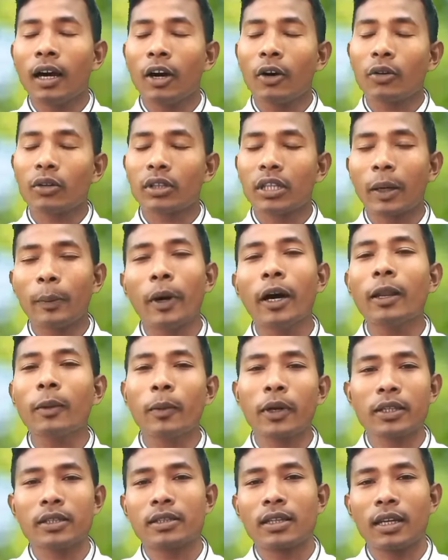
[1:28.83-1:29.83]
और
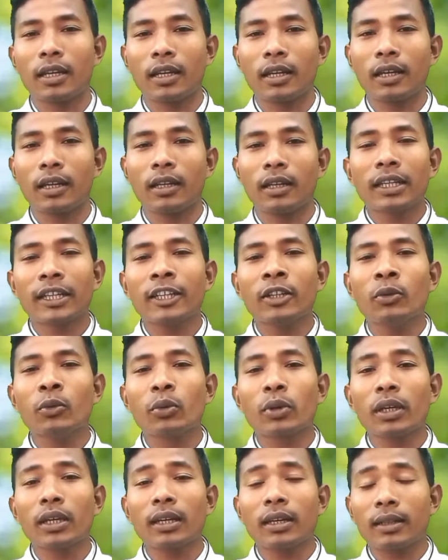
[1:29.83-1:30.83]
धमाल मच जाएला लेकिन
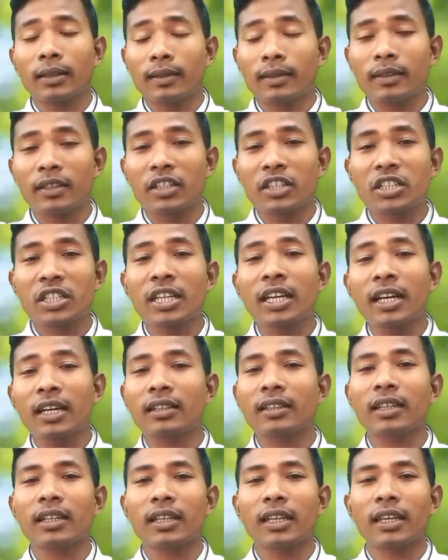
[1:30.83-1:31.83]
उके
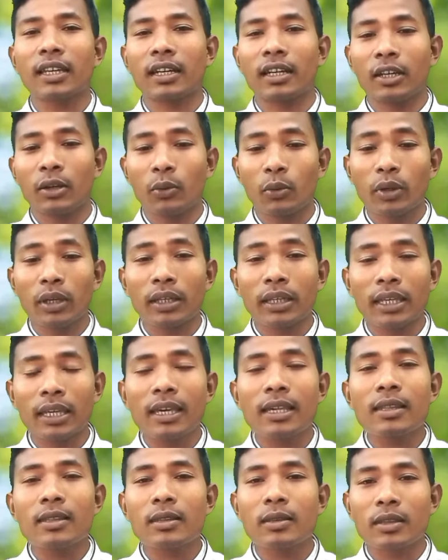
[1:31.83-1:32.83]
सृष्टिकर्ता के रहे उके
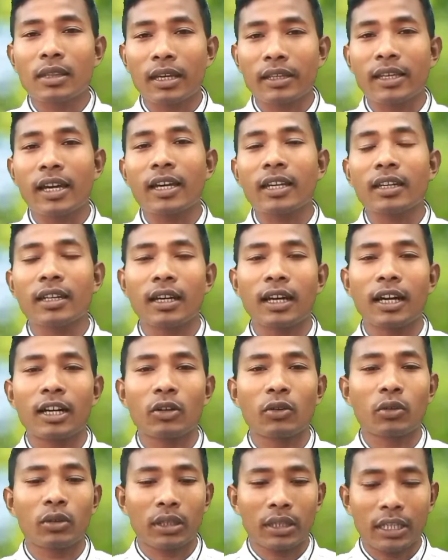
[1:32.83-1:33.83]
के सजाए रहे
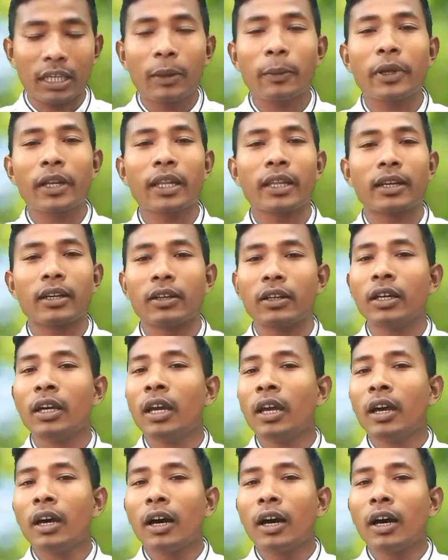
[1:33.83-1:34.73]
गान के के बनाए रहे